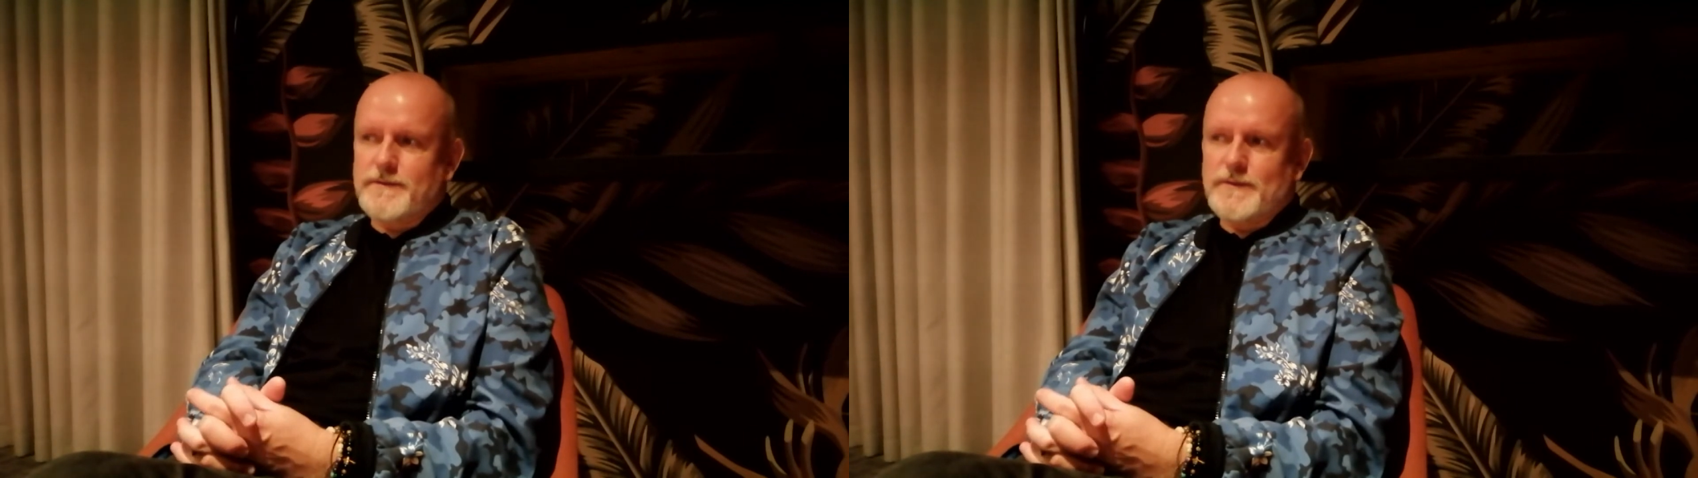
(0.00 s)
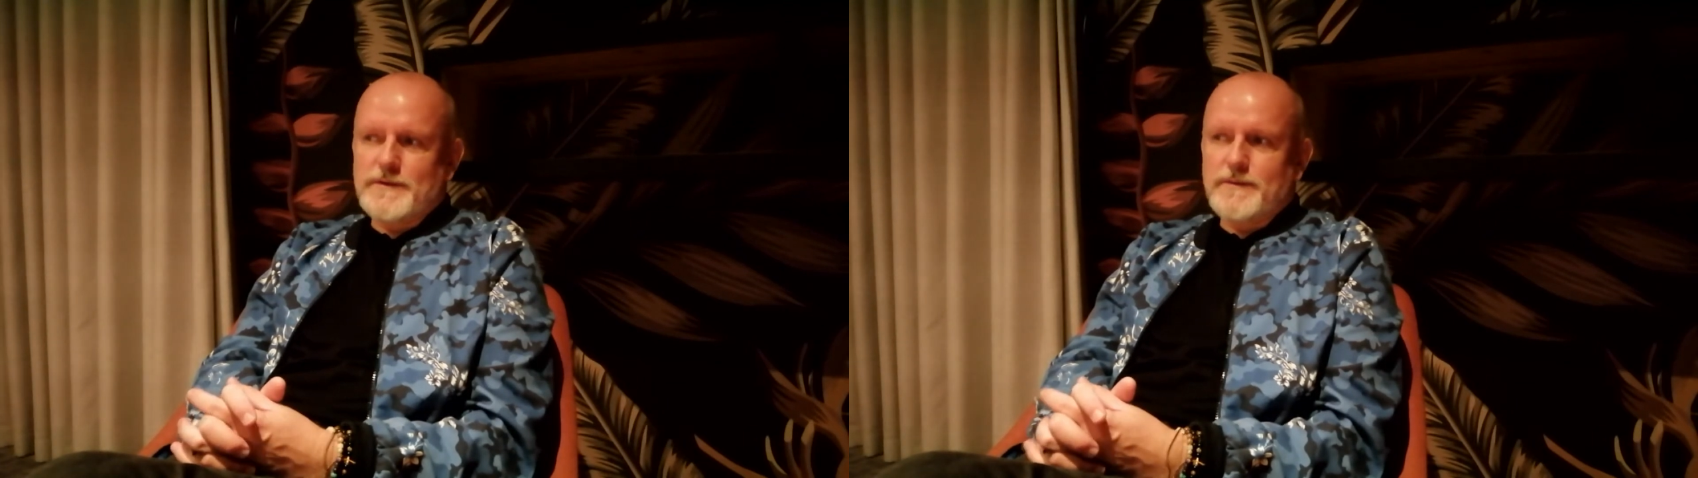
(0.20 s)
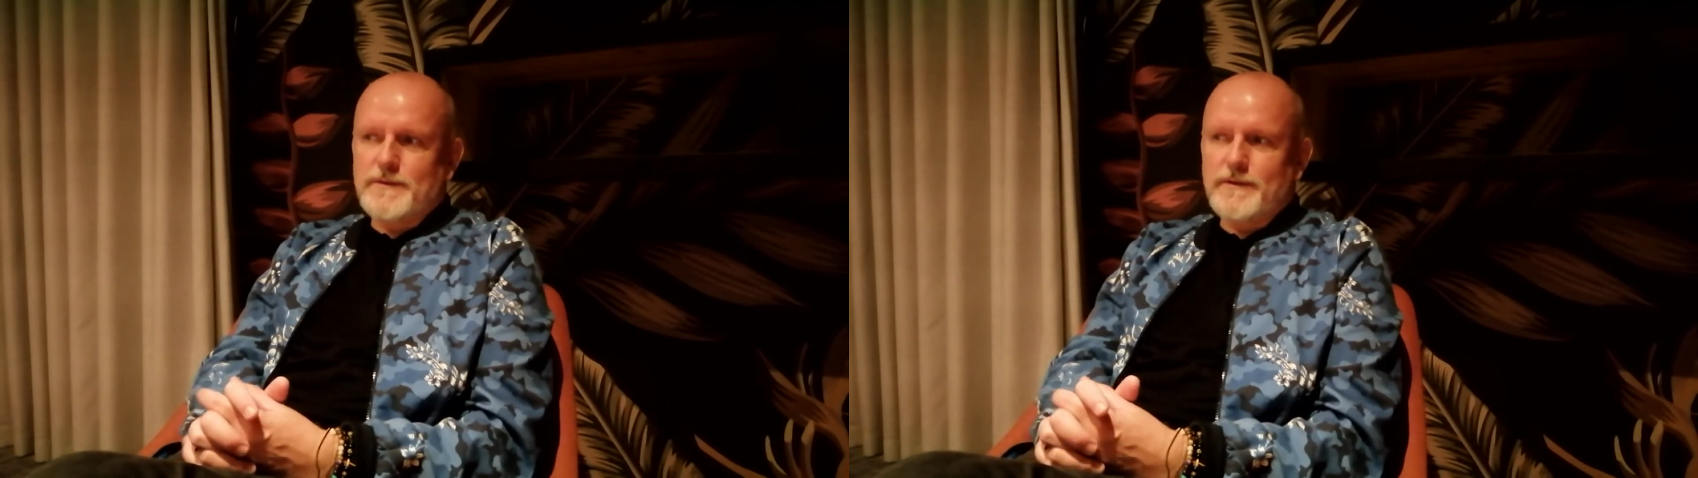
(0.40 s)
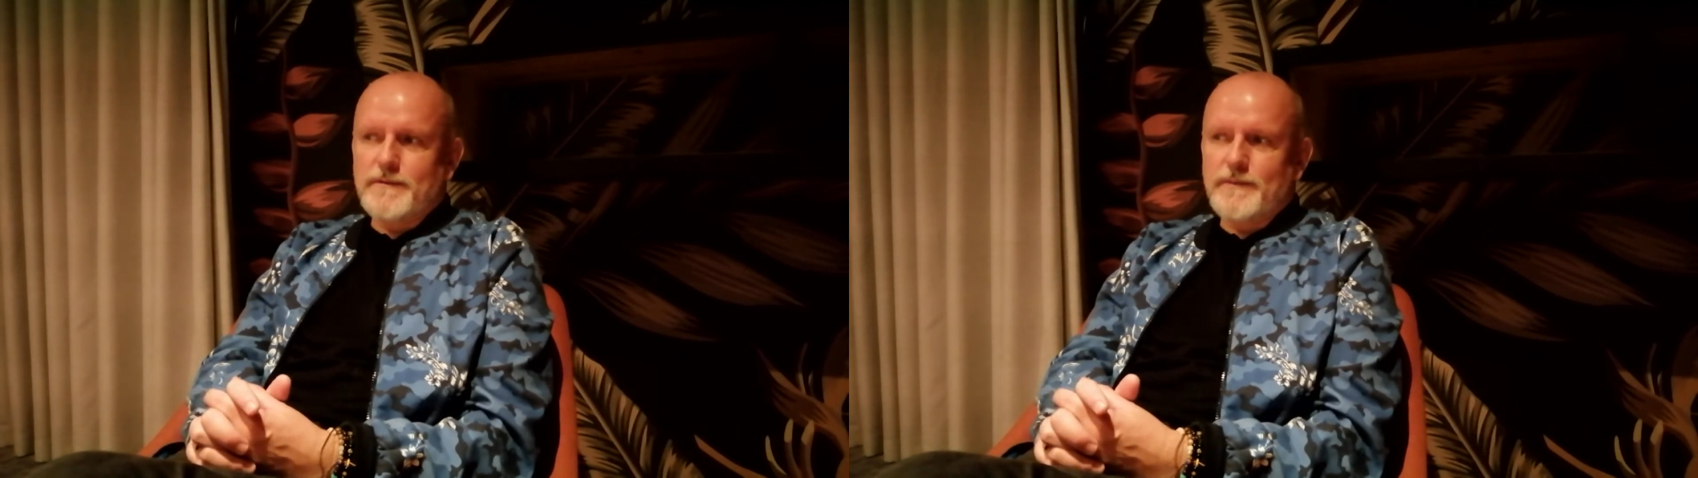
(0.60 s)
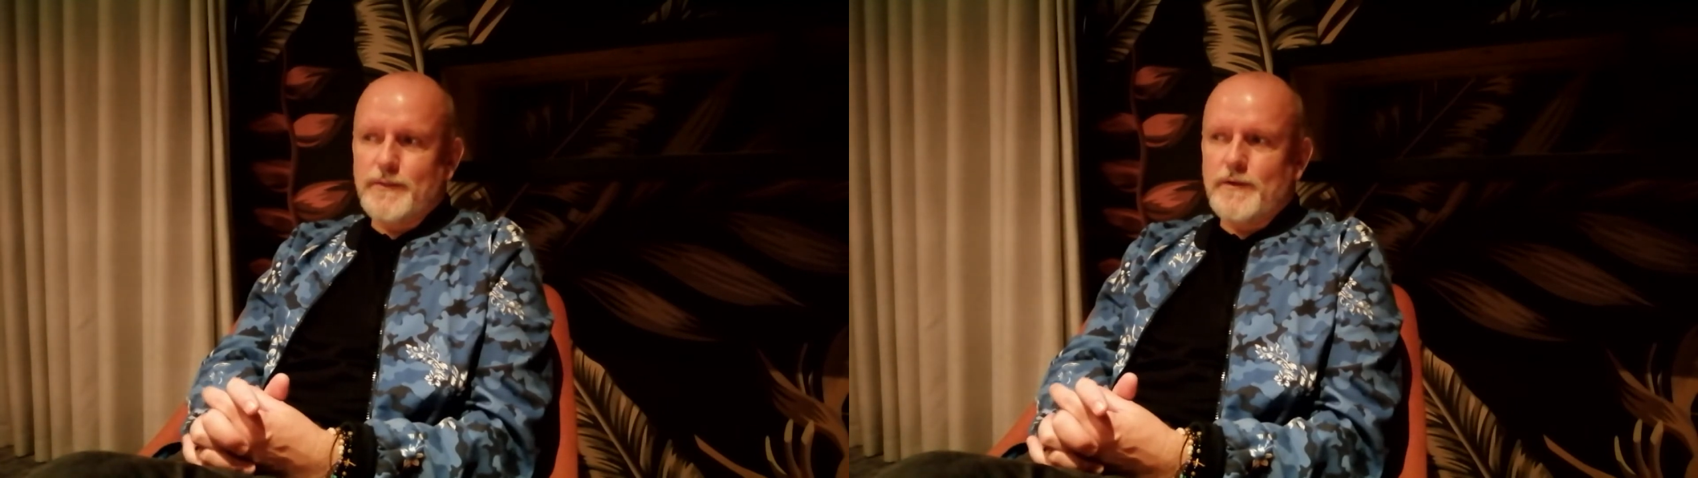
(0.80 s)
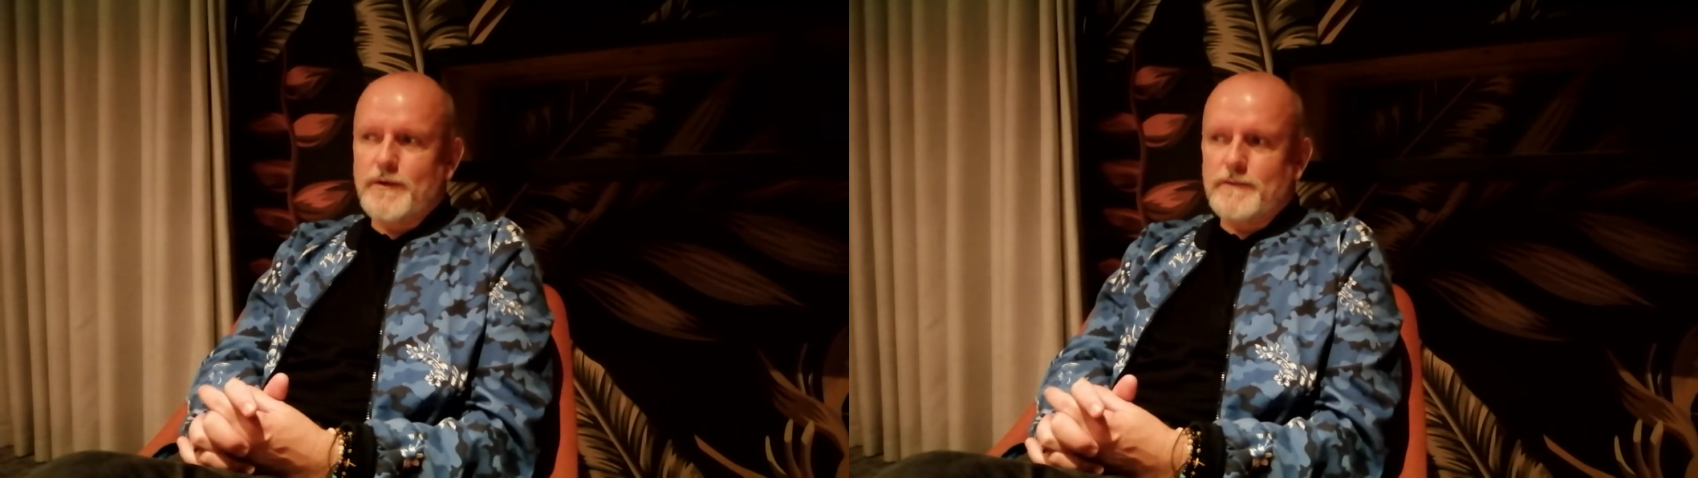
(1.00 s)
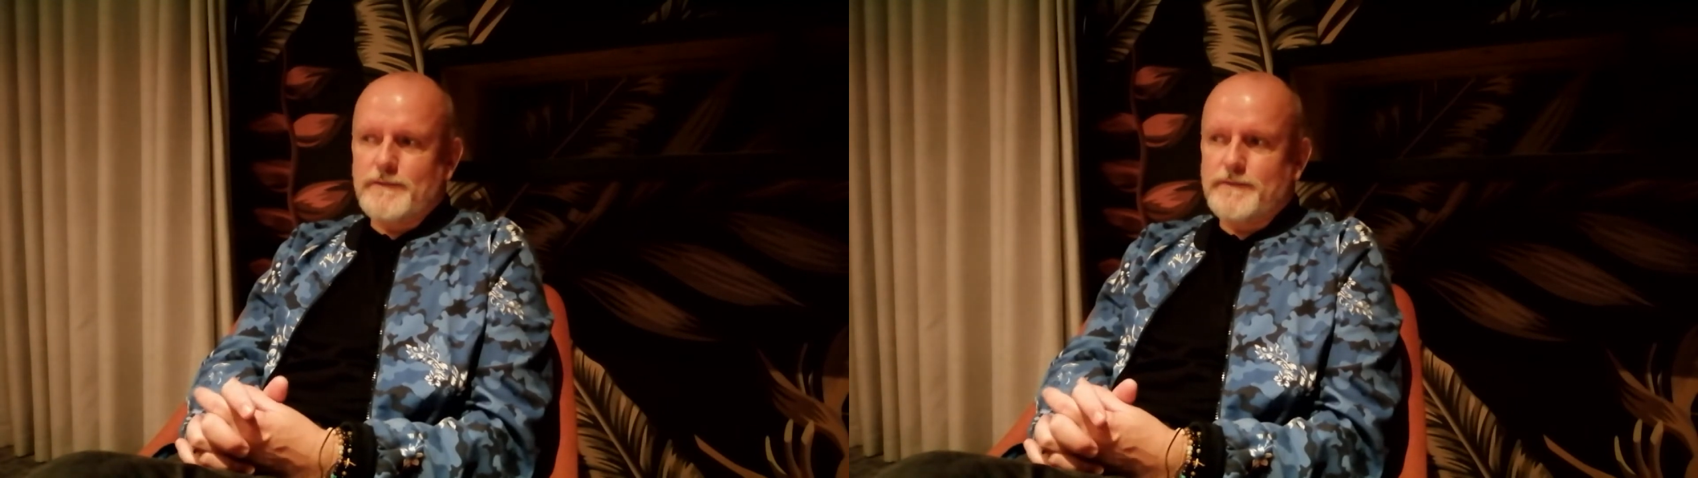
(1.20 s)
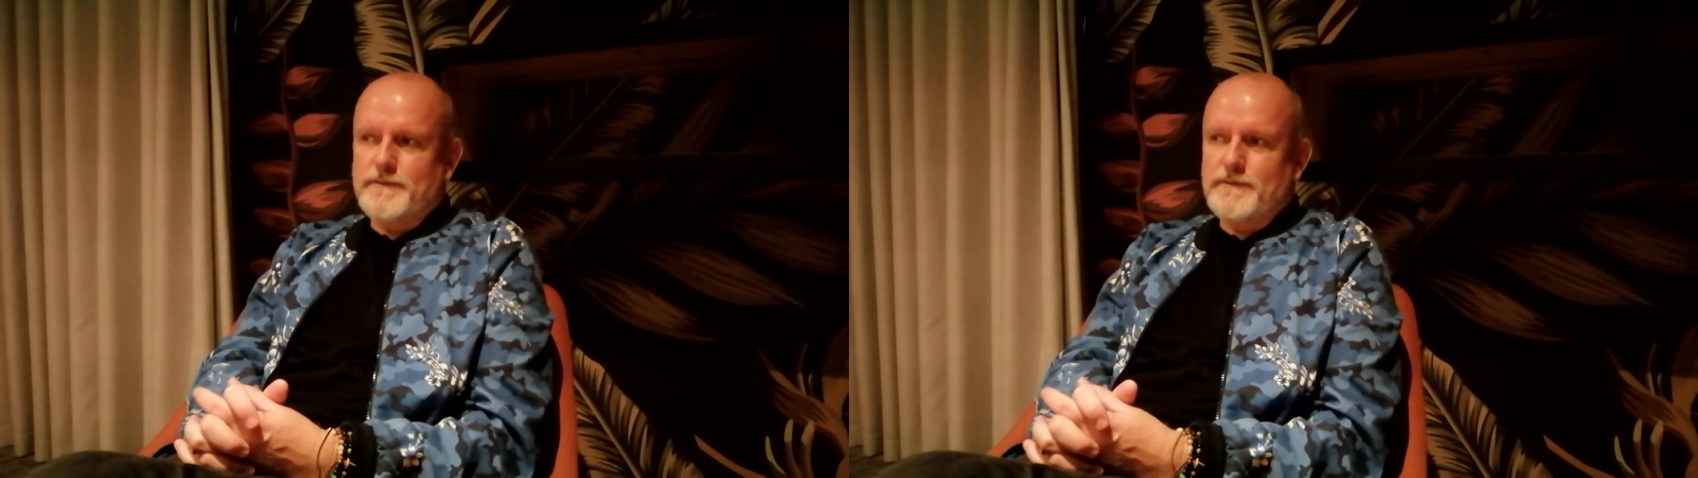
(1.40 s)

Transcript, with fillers: można było, było go w,